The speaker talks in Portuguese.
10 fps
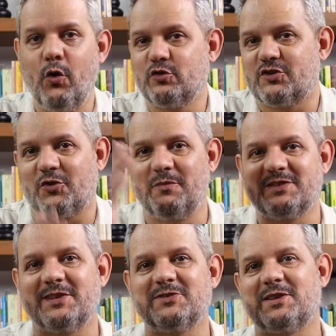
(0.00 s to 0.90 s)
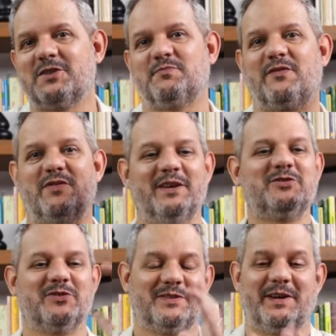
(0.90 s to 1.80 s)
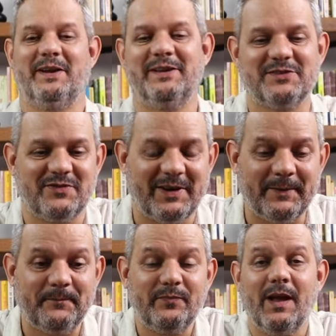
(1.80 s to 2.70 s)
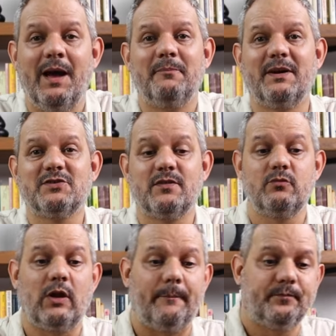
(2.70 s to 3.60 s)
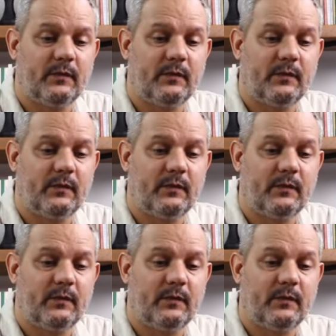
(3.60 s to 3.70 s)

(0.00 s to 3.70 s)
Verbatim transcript: ou se começar de trás para frente, 3, vai, mas vamos lá.